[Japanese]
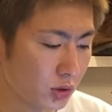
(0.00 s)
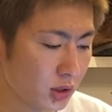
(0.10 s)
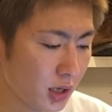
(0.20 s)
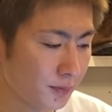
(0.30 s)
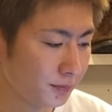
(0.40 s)
い
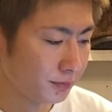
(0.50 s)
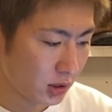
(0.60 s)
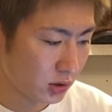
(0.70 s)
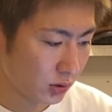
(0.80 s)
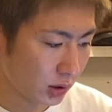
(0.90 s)
て
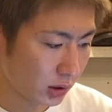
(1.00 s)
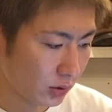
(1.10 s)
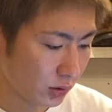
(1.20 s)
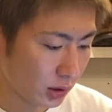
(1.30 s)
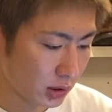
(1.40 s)
下の方
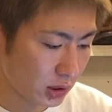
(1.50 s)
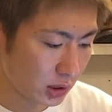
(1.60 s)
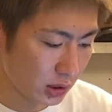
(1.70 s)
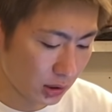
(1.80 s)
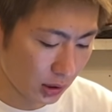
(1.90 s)
のあちいちい
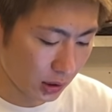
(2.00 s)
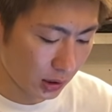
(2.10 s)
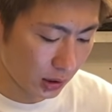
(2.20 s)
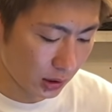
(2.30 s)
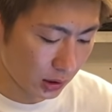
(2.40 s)
ち
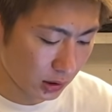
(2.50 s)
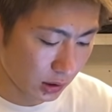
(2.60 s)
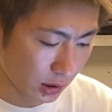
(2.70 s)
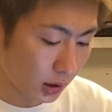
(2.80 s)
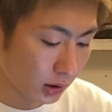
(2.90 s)

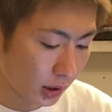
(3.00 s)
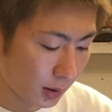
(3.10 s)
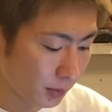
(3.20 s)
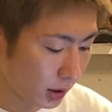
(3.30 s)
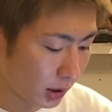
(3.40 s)
アイアンレンジャーあで
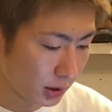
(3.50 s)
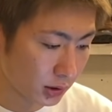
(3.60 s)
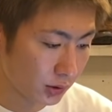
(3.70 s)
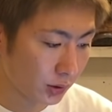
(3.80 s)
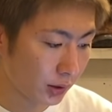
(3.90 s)
アンバーハーネスっ
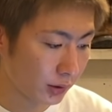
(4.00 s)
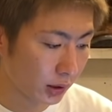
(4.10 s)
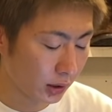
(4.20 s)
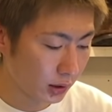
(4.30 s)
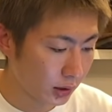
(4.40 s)
ていう革だ
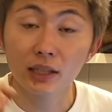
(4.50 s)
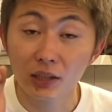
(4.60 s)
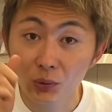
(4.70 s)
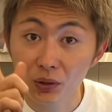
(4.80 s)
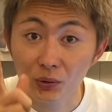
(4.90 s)

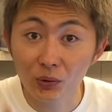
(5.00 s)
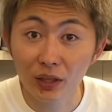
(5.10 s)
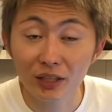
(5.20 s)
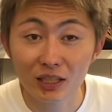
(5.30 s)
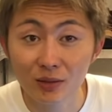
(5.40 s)
サイドコアの今回
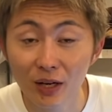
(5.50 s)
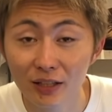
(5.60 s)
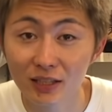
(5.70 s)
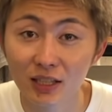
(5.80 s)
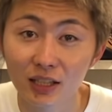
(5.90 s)
のやつにもある
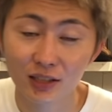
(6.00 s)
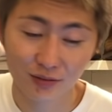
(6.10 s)
やつだね